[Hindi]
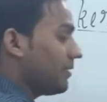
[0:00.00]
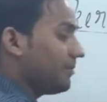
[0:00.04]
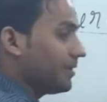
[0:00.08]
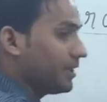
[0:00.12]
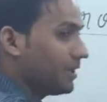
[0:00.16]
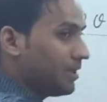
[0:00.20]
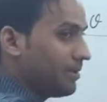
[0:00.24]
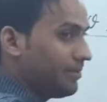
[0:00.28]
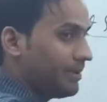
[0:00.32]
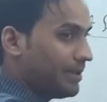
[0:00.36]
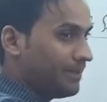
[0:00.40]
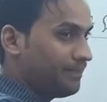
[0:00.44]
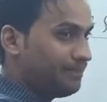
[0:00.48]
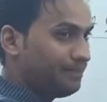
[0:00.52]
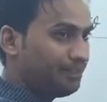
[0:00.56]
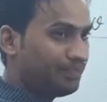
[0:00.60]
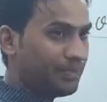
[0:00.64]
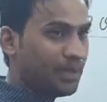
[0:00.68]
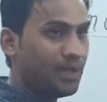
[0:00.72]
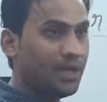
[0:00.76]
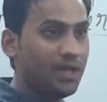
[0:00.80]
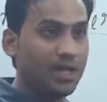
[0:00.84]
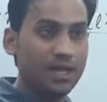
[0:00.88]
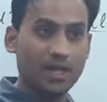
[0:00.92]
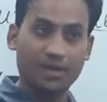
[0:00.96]
क्या मतलब है
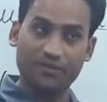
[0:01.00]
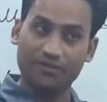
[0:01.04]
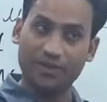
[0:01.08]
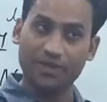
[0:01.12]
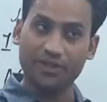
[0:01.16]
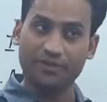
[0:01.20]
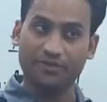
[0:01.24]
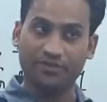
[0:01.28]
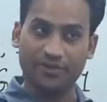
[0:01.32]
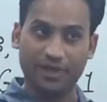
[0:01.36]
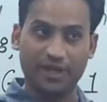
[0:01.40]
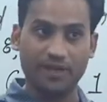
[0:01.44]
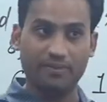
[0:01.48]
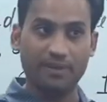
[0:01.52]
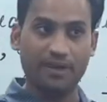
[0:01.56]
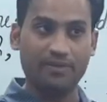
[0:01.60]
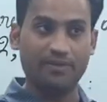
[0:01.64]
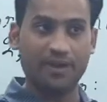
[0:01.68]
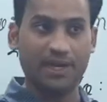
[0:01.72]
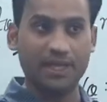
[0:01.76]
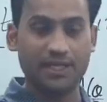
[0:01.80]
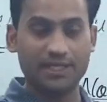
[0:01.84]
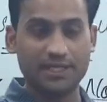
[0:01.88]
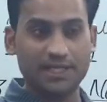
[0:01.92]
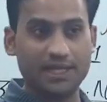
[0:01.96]
विद वेरिएबल
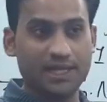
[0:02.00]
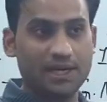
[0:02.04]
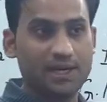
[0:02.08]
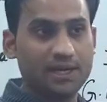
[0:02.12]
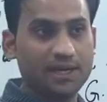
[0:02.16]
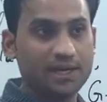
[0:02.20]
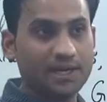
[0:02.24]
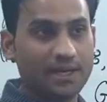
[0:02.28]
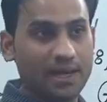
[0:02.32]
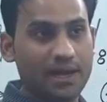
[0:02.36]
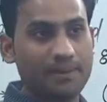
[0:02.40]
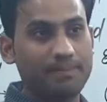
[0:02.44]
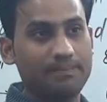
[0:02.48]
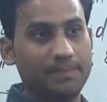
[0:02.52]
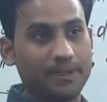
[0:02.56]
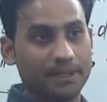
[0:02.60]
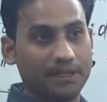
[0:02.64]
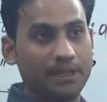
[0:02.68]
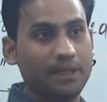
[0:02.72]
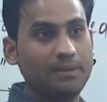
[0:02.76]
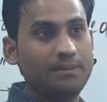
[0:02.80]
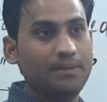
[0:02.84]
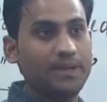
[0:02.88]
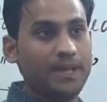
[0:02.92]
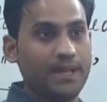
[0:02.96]
वैलेंसी का क्या
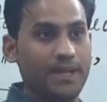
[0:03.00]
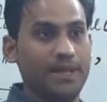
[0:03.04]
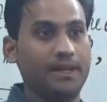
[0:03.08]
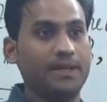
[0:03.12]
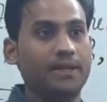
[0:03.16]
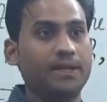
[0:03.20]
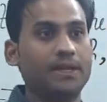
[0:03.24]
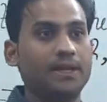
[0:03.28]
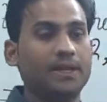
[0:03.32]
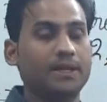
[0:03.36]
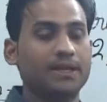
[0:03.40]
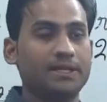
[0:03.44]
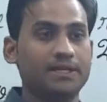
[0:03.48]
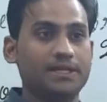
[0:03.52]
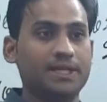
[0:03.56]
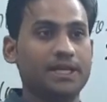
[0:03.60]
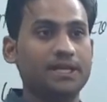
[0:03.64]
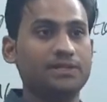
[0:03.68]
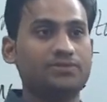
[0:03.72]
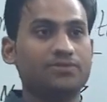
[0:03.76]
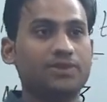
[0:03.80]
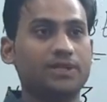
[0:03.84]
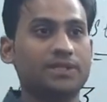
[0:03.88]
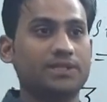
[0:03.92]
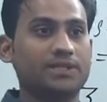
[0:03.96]
मतलब है ठीक
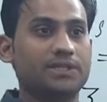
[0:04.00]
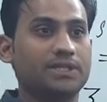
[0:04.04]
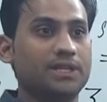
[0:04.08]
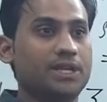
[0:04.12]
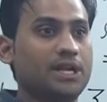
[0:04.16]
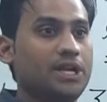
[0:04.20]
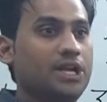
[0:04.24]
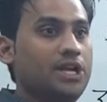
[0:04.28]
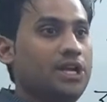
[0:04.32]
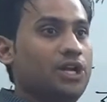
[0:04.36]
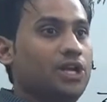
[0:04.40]
है स्टूडेंट्स